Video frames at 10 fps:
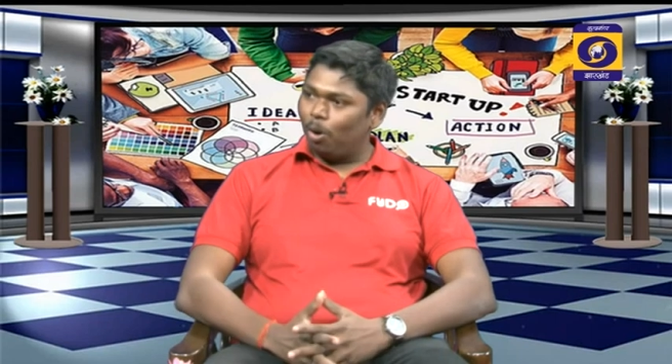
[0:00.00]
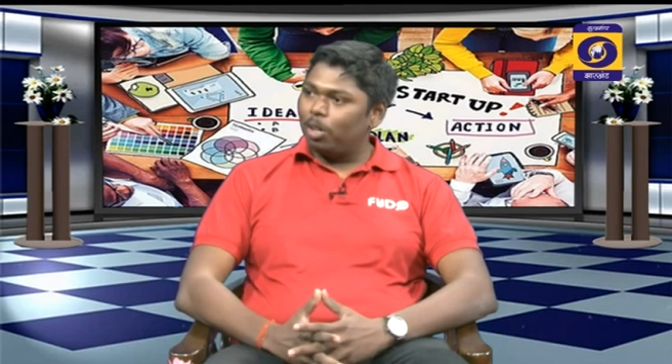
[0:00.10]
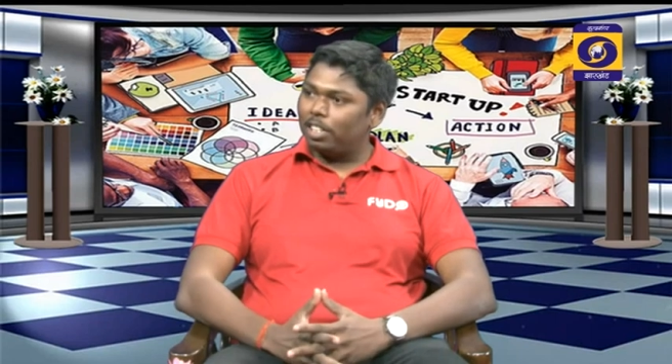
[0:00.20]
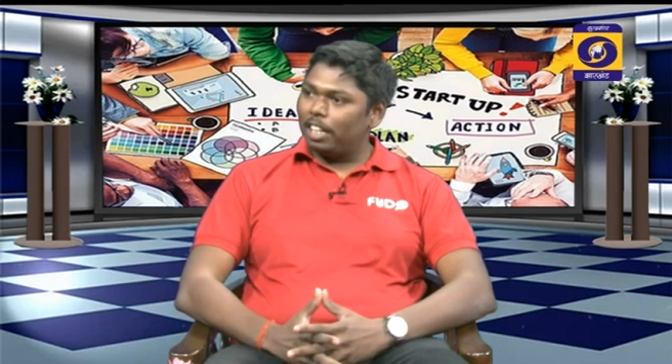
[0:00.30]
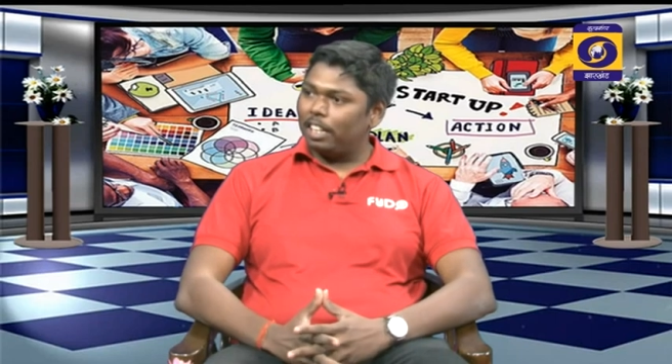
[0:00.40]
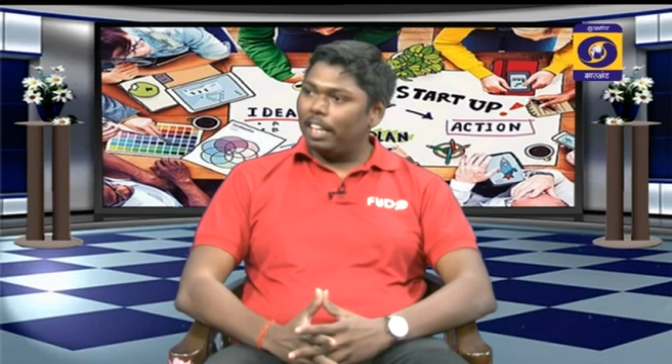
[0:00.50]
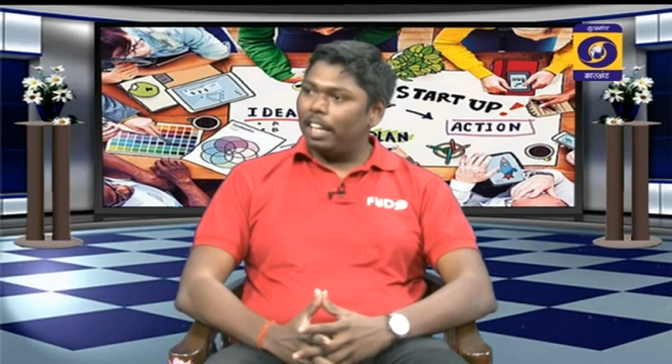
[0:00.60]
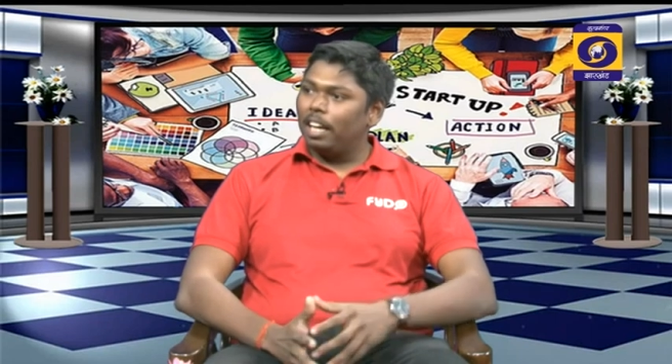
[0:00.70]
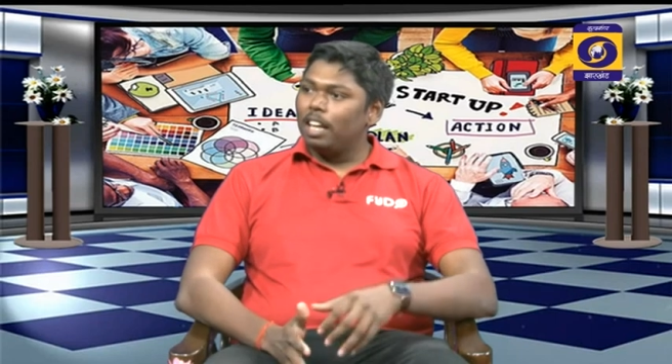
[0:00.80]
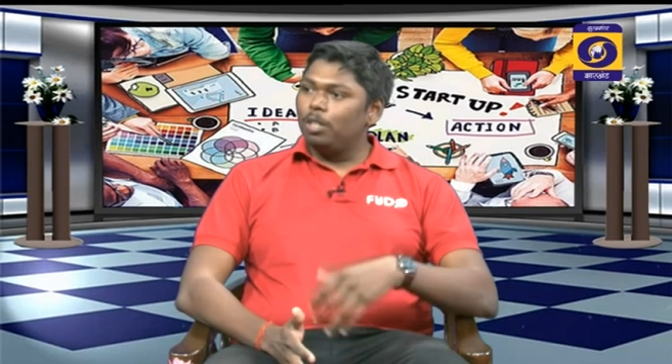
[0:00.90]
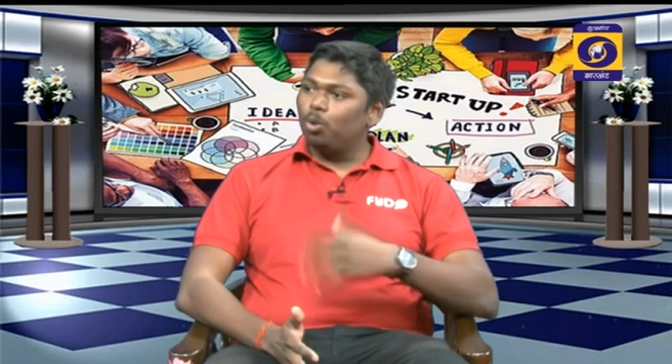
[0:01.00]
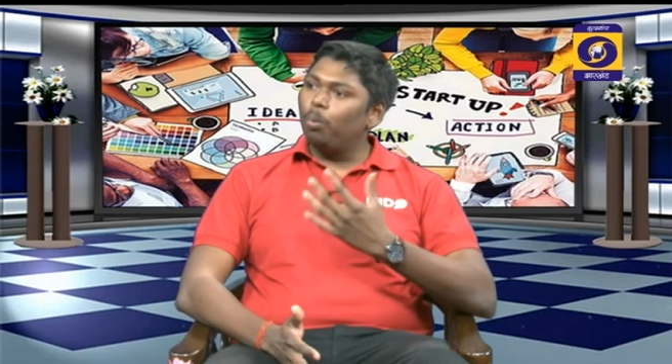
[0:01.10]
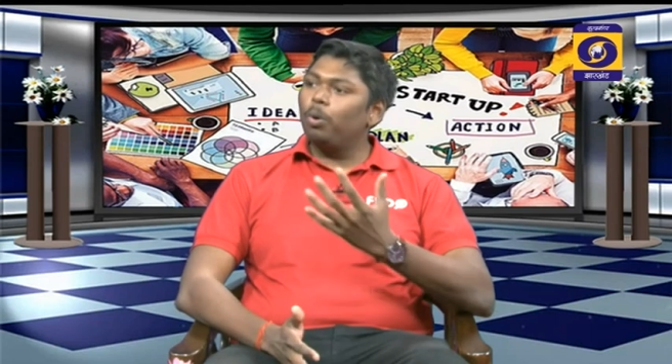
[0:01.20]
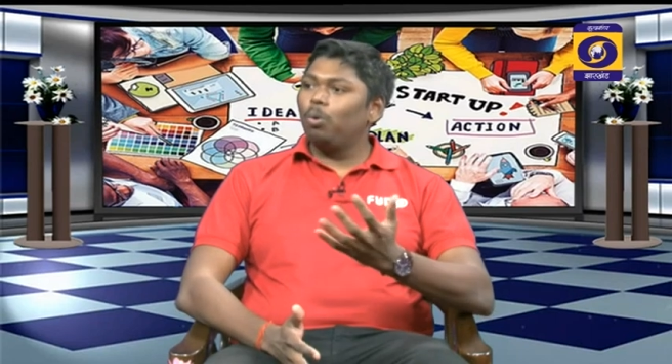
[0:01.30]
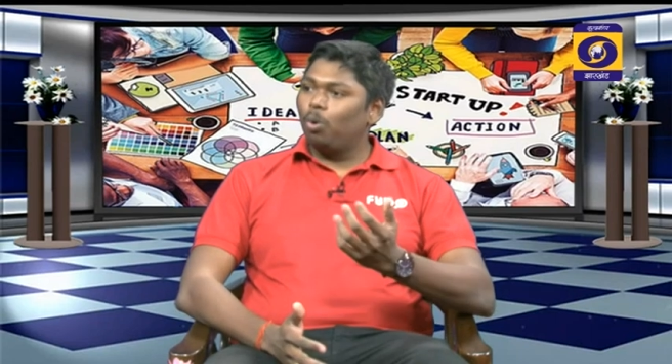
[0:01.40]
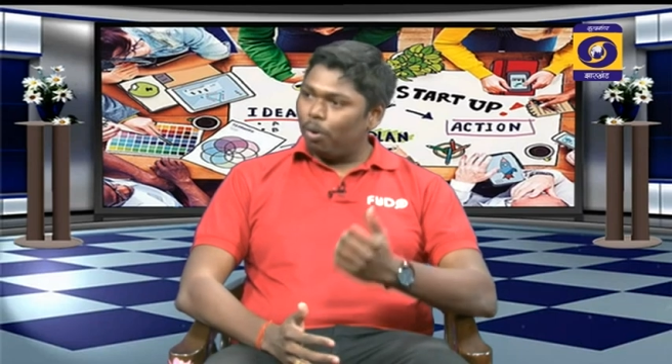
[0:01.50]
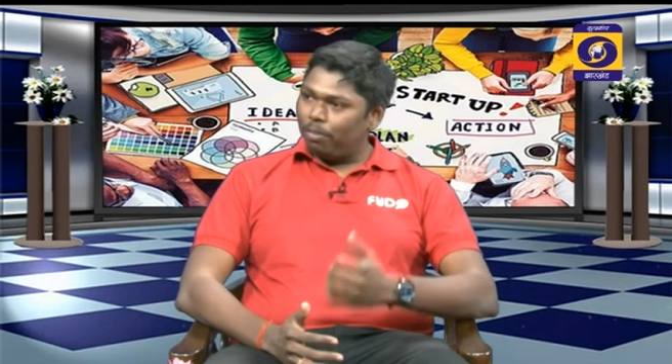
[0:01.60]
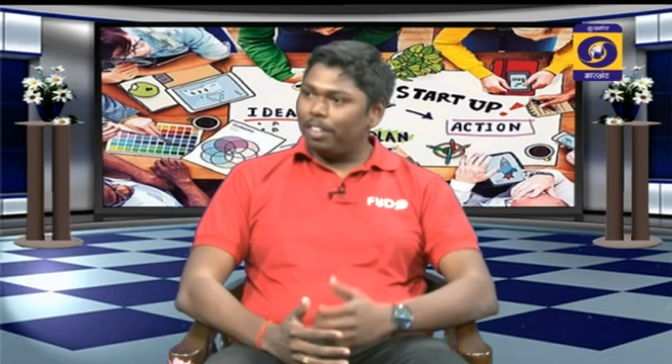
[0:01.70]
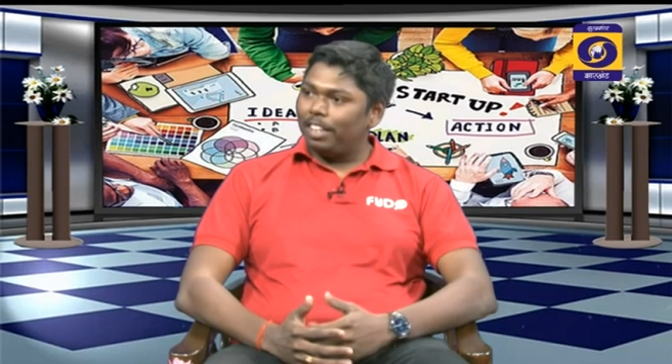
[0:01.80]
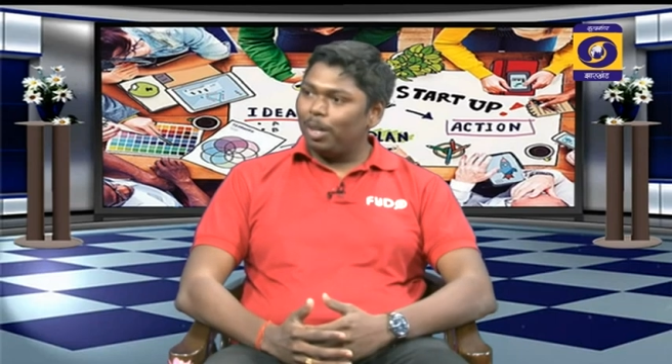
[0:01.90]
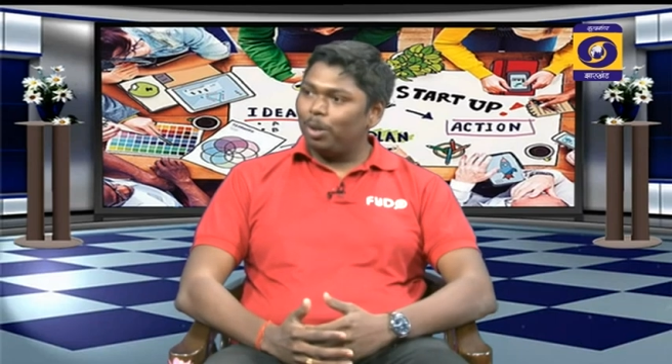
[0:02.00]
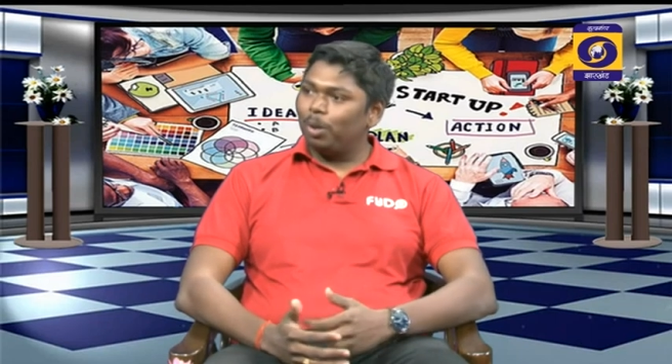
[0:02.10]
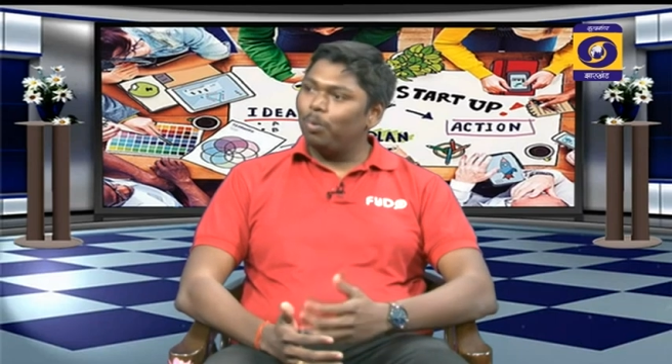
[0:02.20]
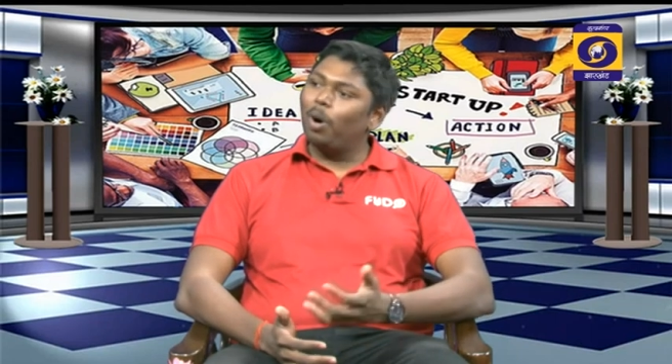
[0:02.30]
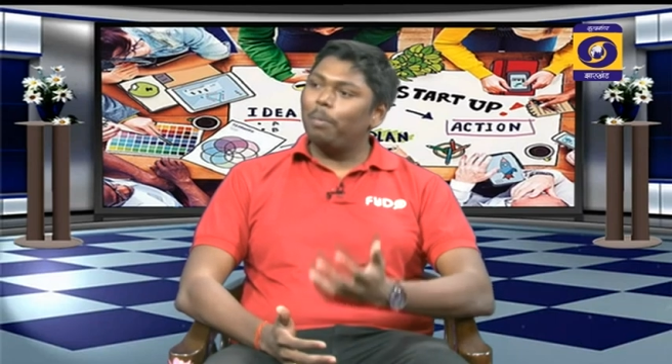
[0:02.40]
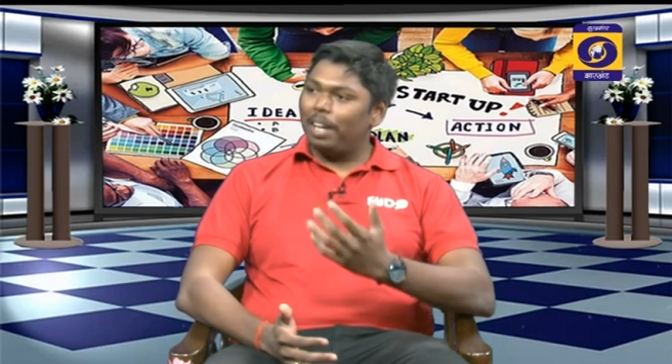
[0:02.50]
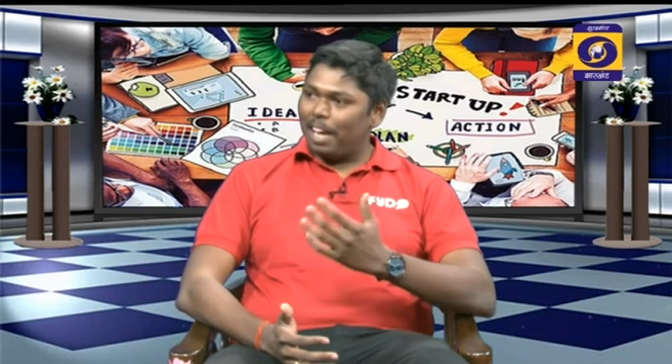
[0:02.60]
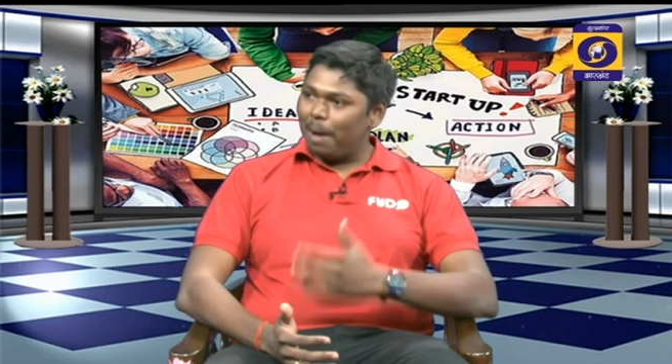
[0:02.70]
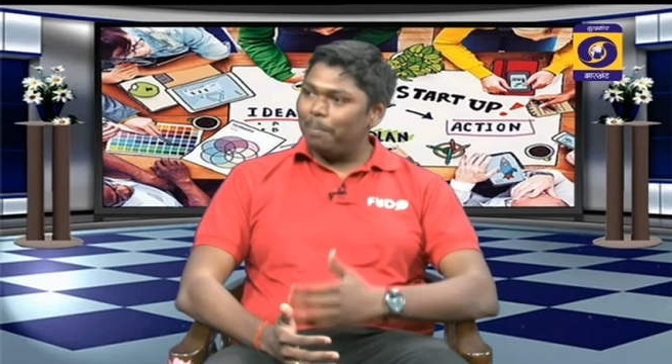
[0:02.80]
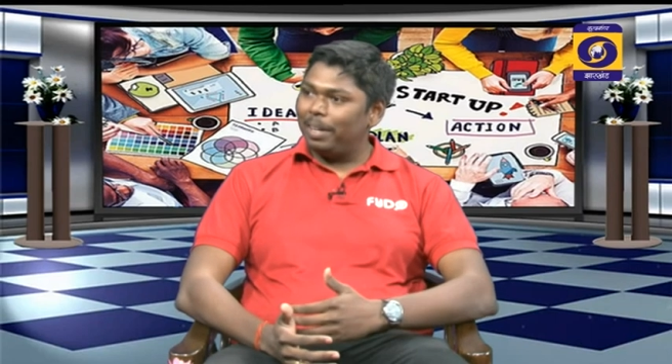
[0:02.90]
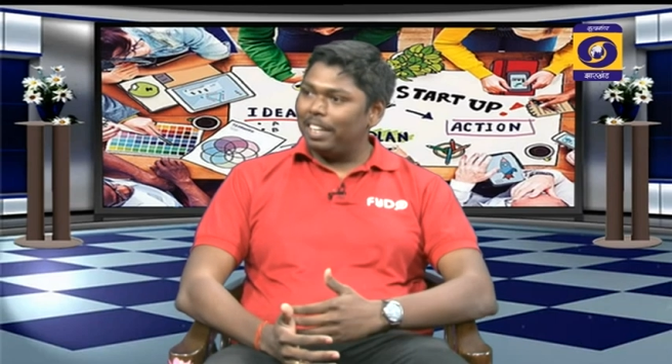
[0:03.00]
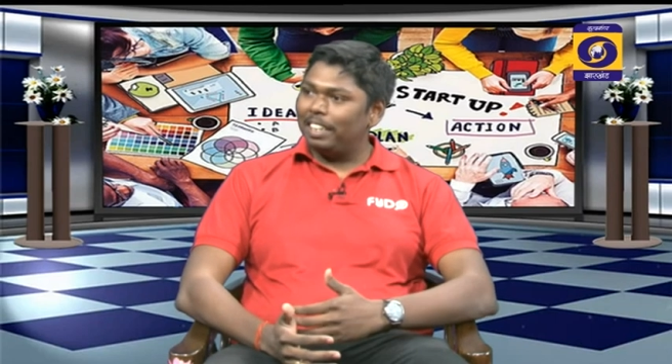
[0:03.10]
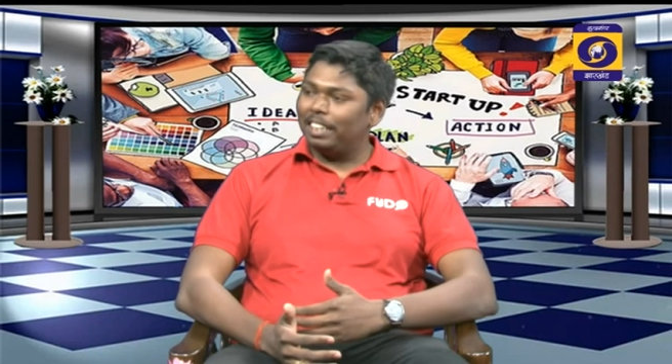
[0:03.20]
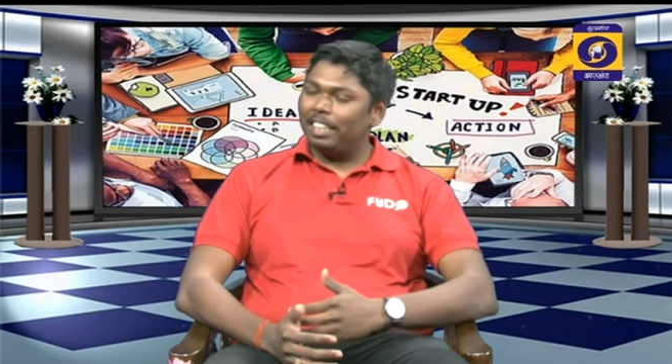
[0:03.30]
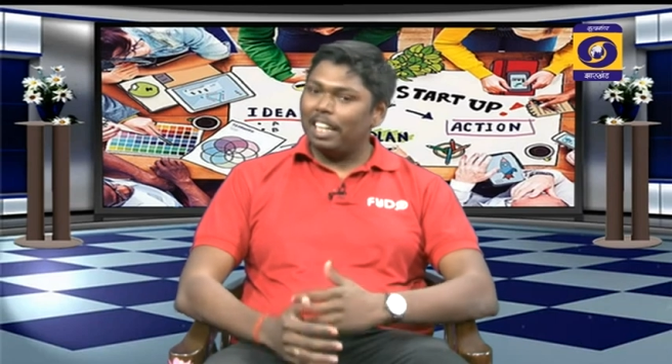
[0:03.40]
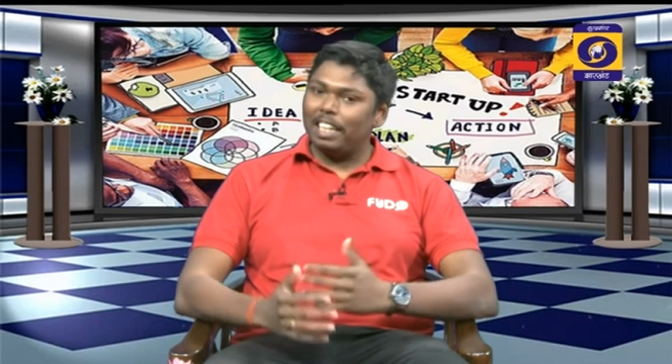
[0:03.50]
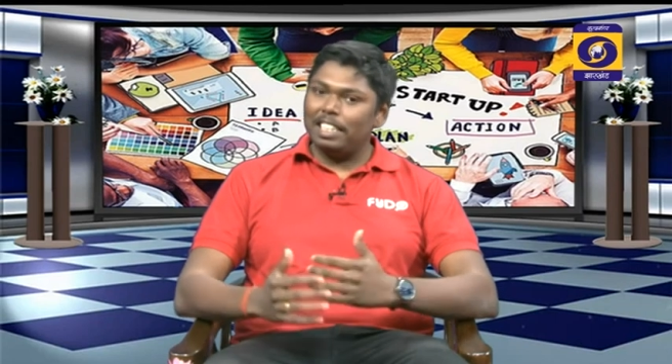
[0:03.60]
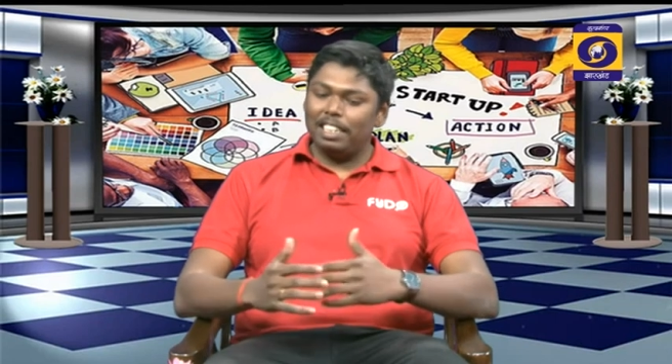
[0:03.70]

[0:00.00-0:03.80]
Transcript: लॉन्च करते हैं जो भी उनको ऑफर देना होता है वो हमारे ऐप में कर देते हैं ताकि